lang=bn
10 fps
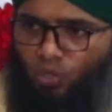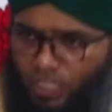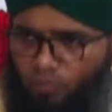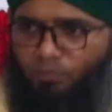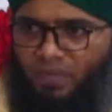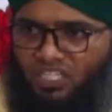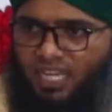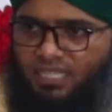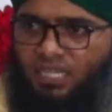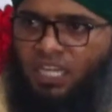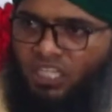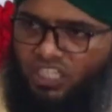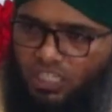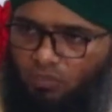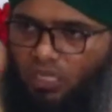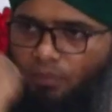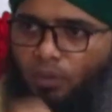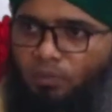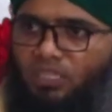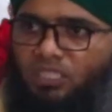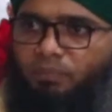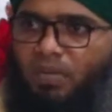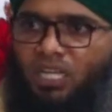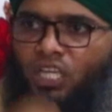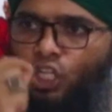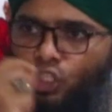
কোন কোন পেশায় আছে সেটাও তারা প্রমাণ দিতে পারেনি